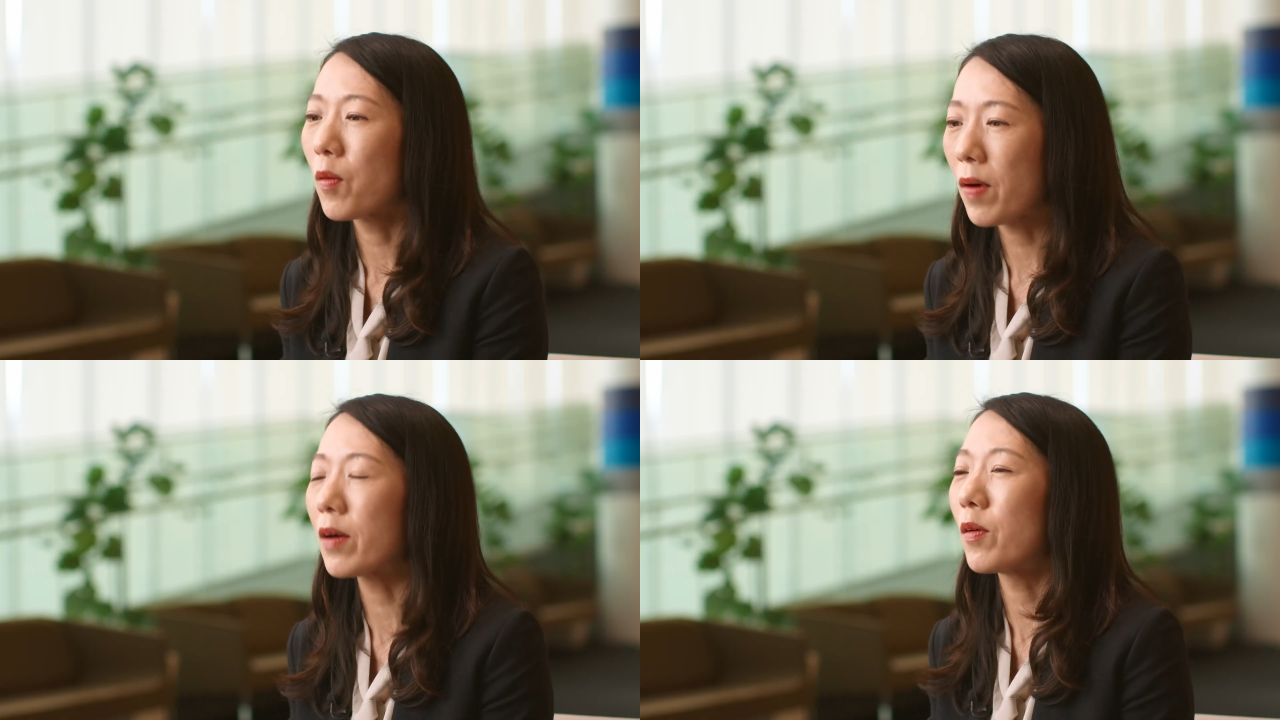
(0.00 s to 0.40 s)
を
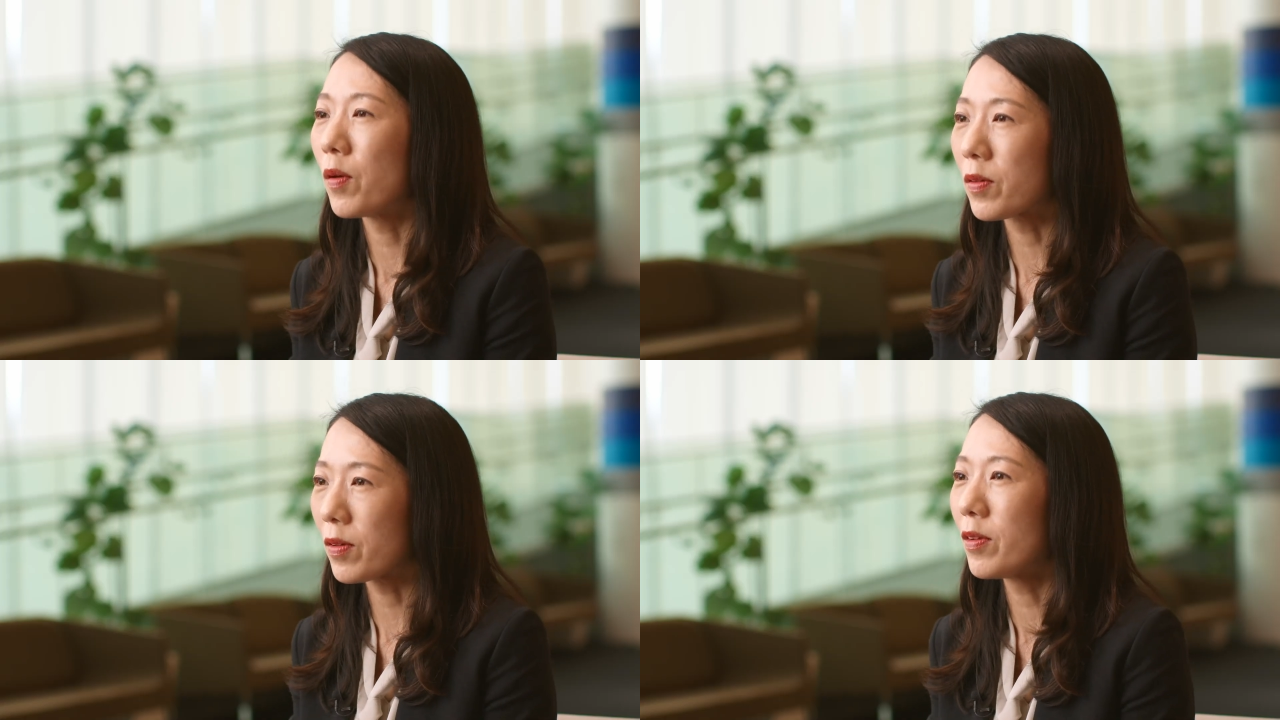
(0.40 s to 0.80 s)
確
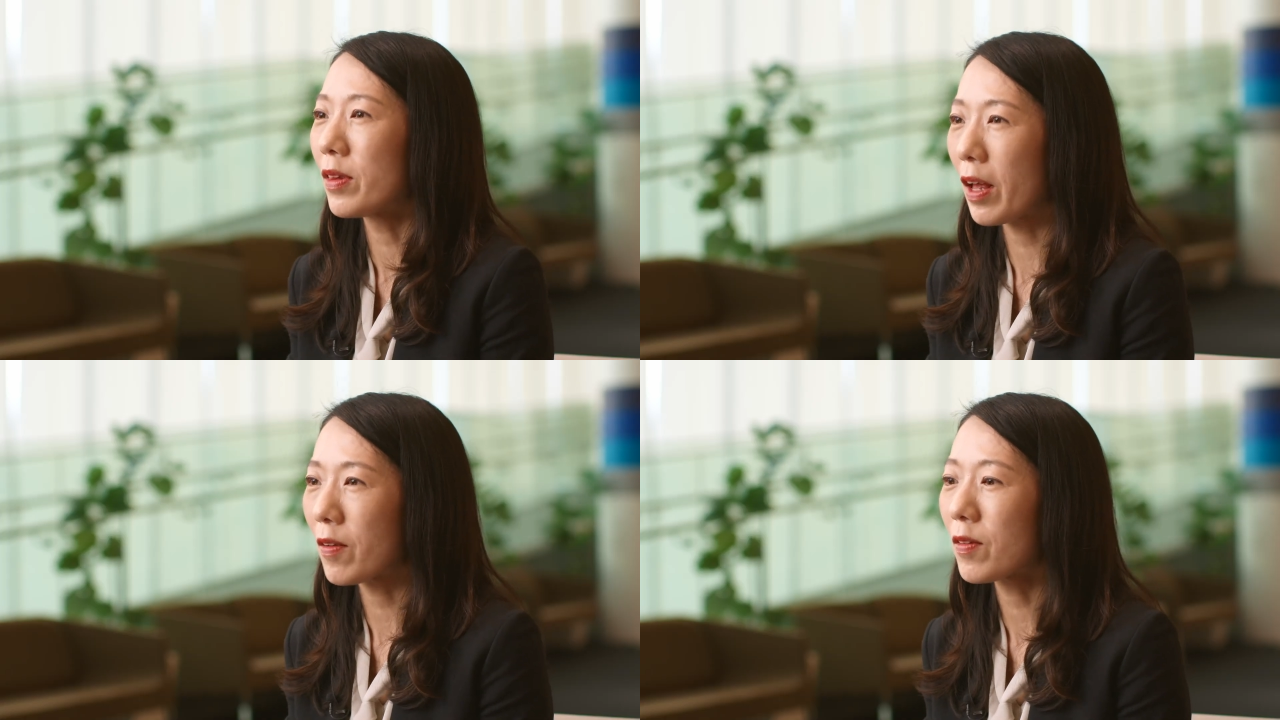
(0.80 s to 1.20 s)
保するっ
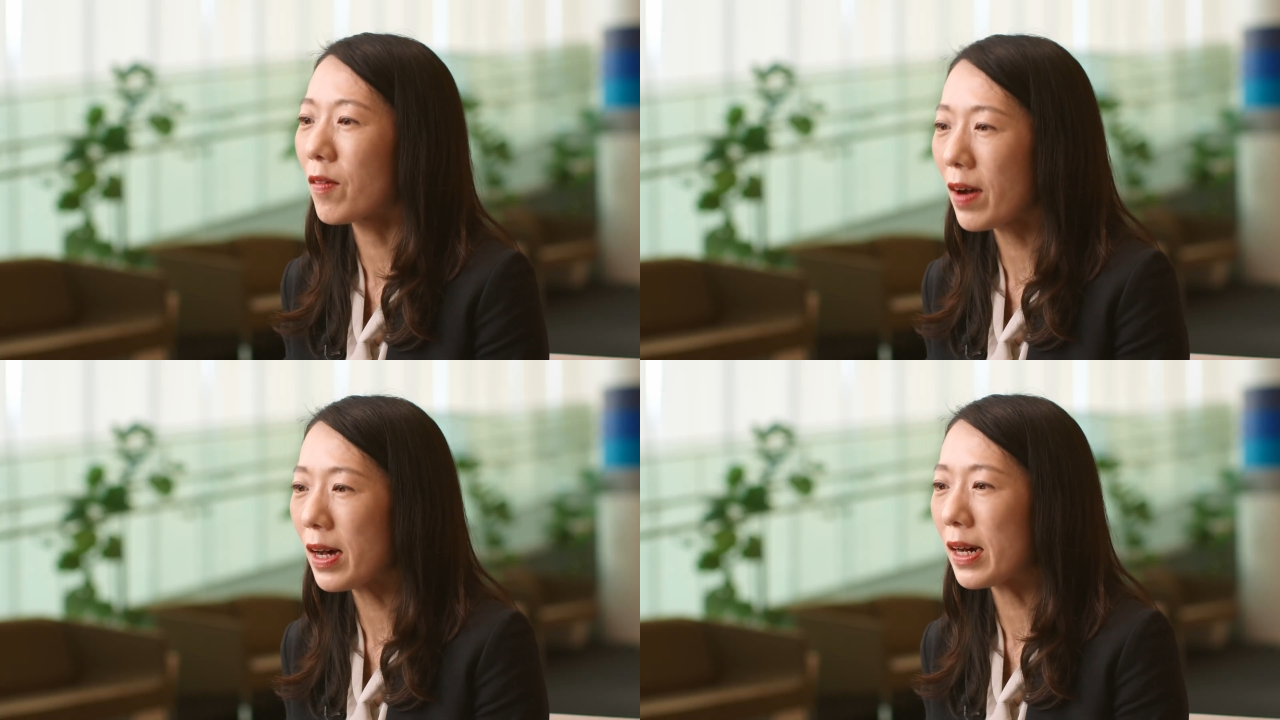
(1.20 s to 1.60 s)
ていう
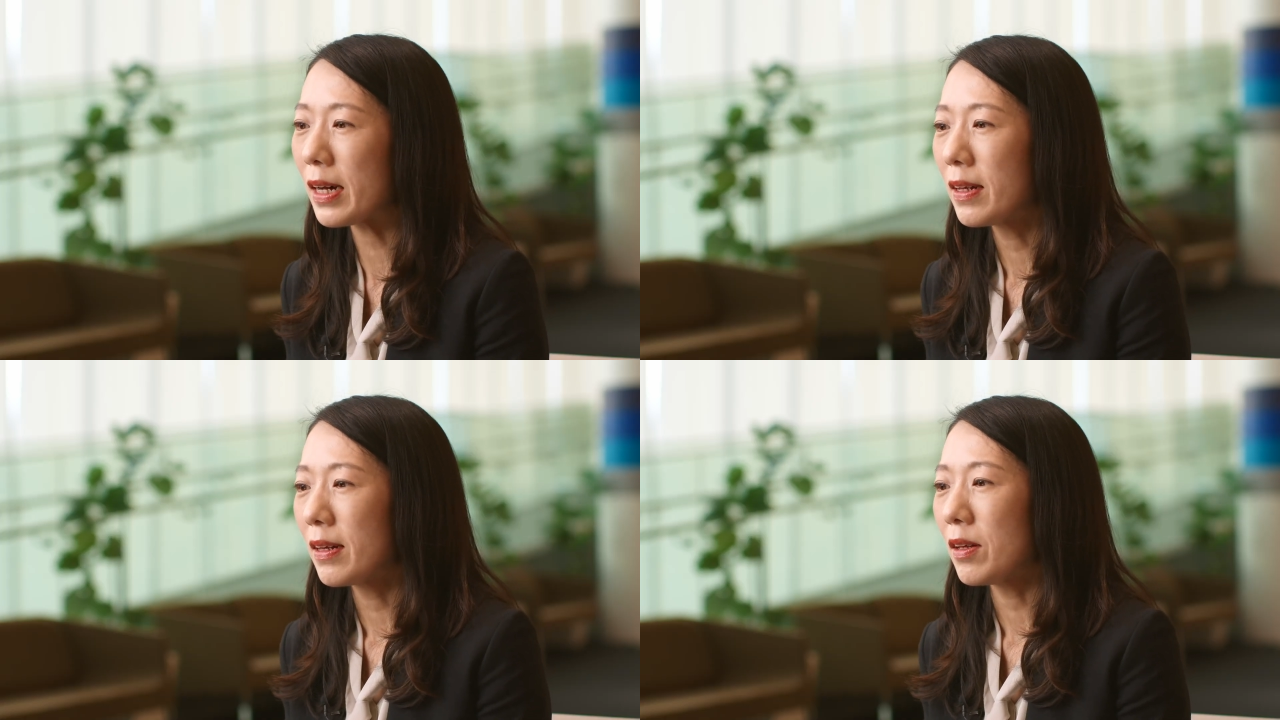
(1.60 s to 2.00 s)
のが
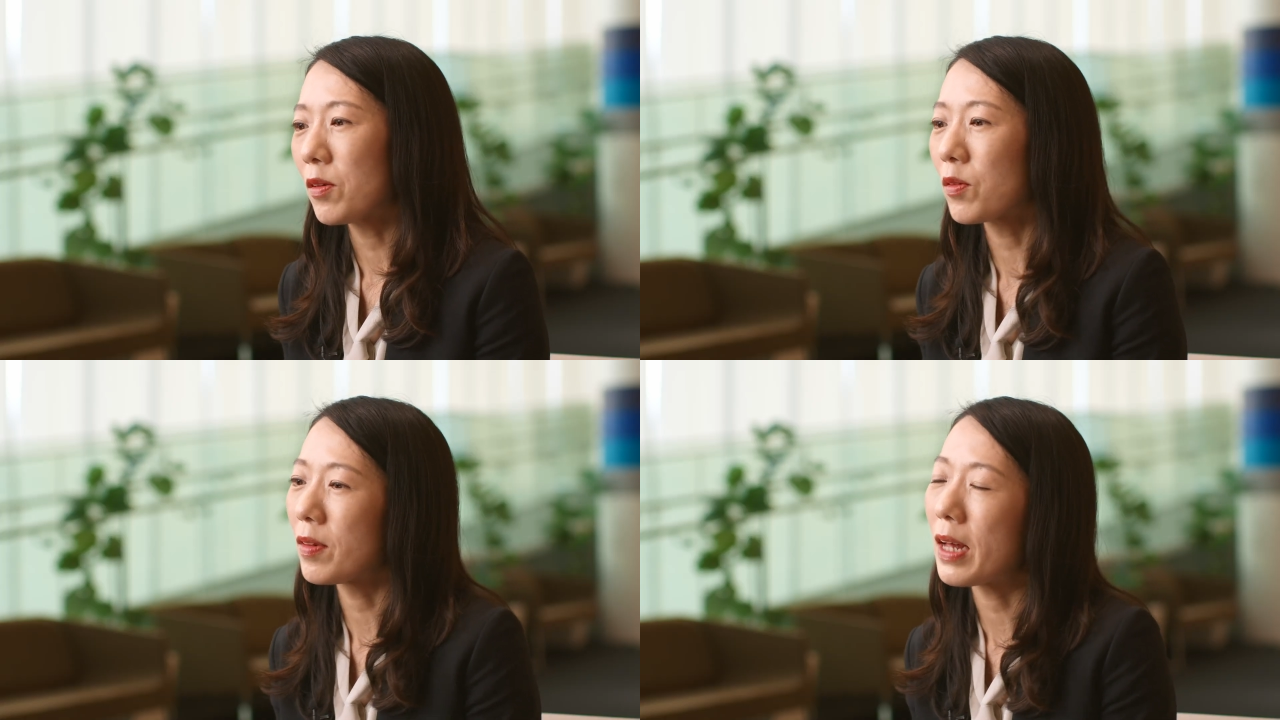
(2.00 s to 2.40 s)

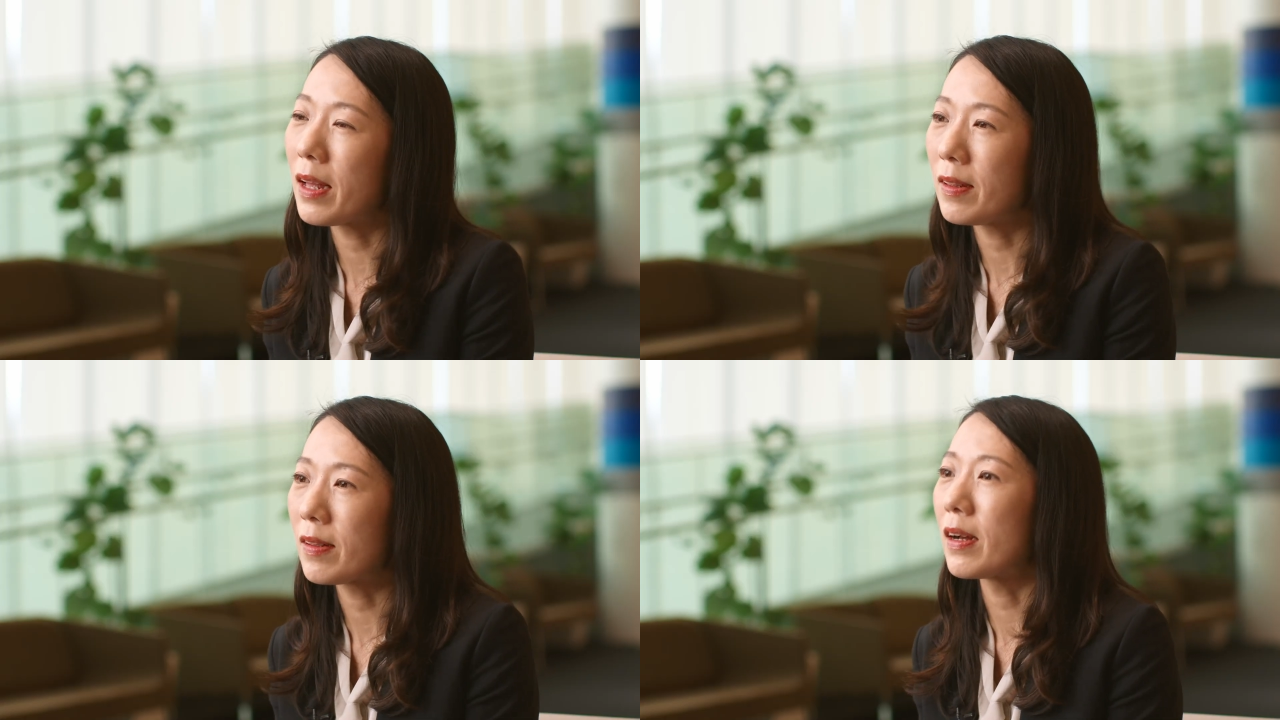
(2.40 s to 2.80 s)
一つ
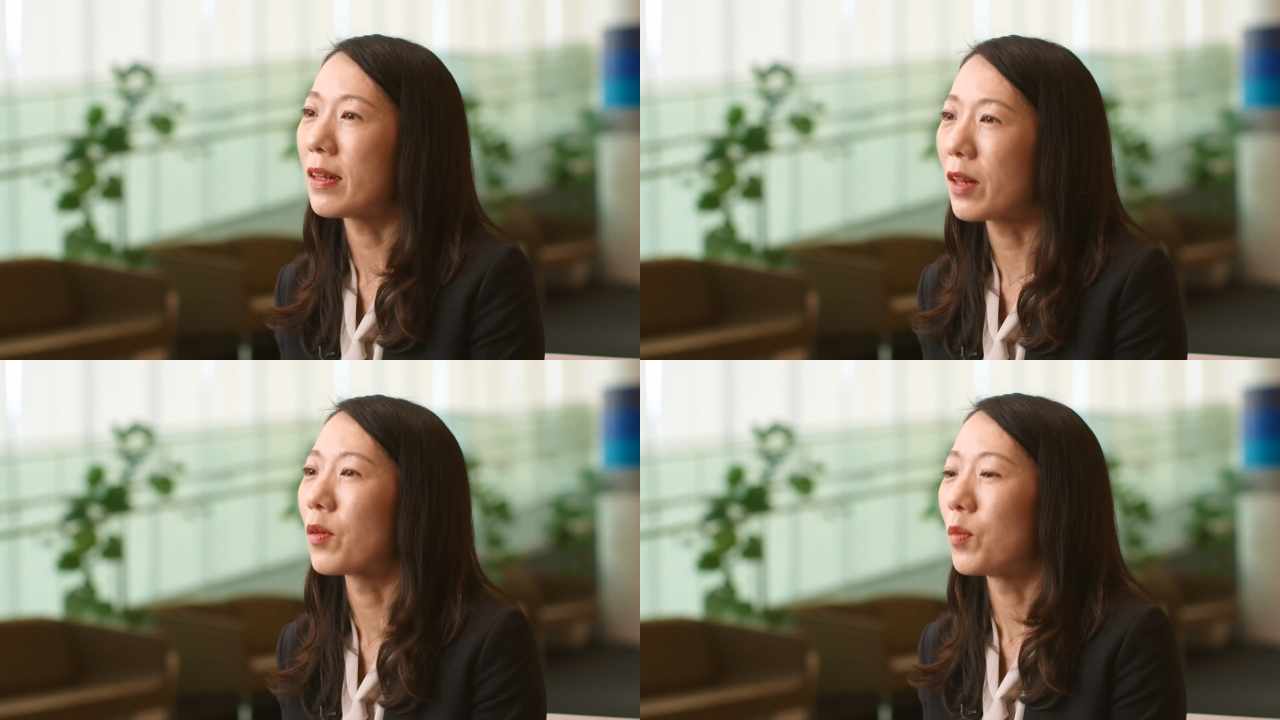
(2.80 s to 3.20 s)
大事か
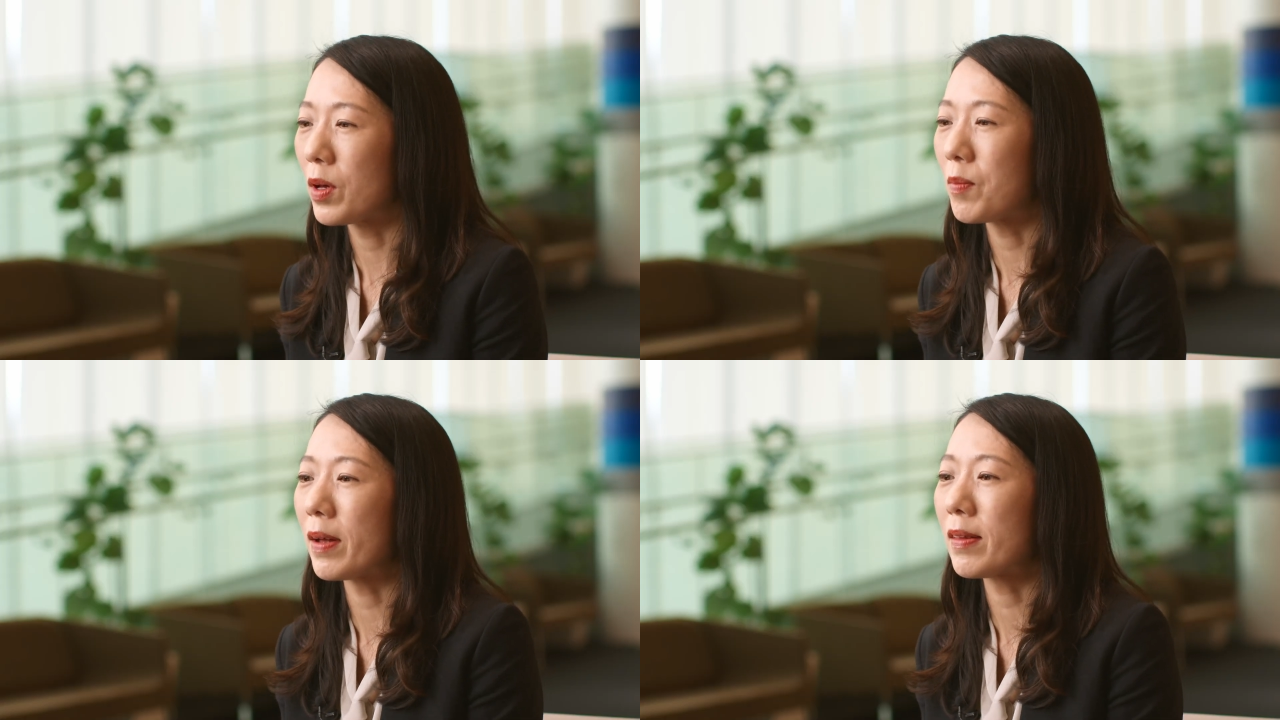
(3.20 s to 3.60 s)
なと思いま